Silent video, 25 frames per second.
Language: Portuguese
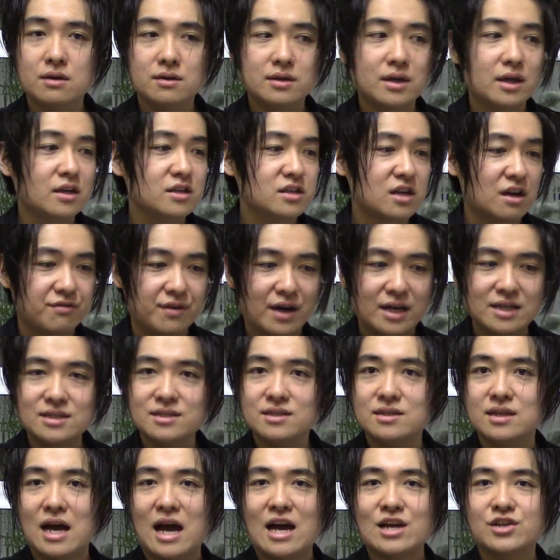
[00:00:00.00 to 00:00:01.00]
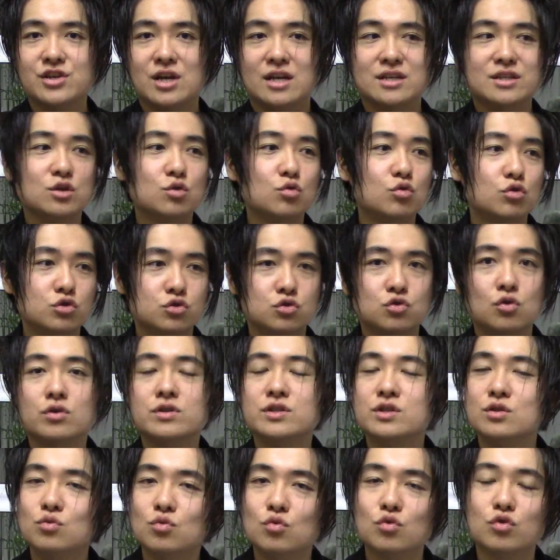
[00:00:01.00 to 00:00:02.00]
e ele já vai achar se
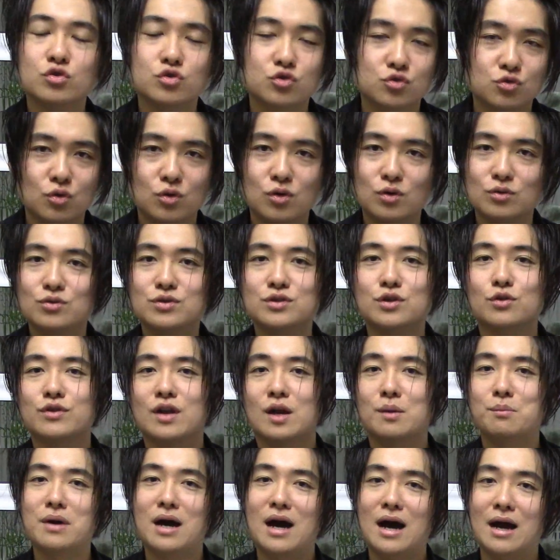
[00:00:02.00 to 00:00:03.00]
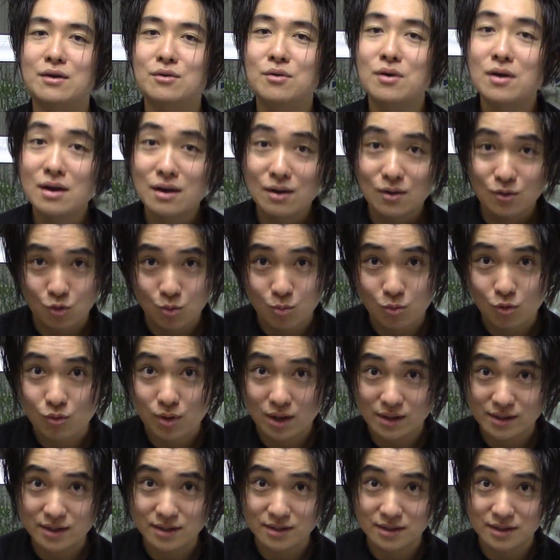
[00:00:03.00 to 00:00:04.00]
gostou, se não gostou do seu trabalho como
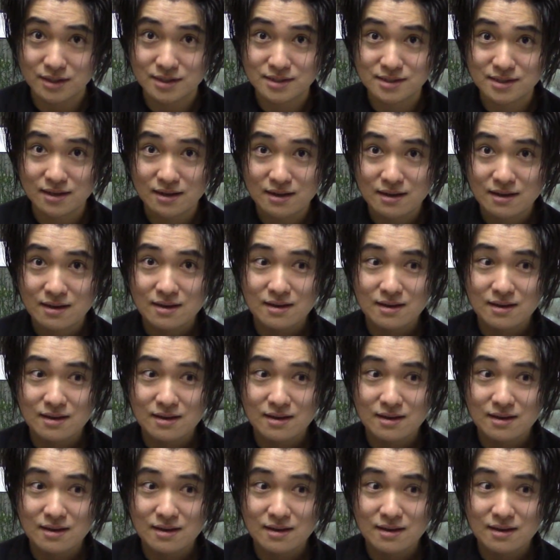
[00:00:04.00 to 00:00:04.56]
quadrinista.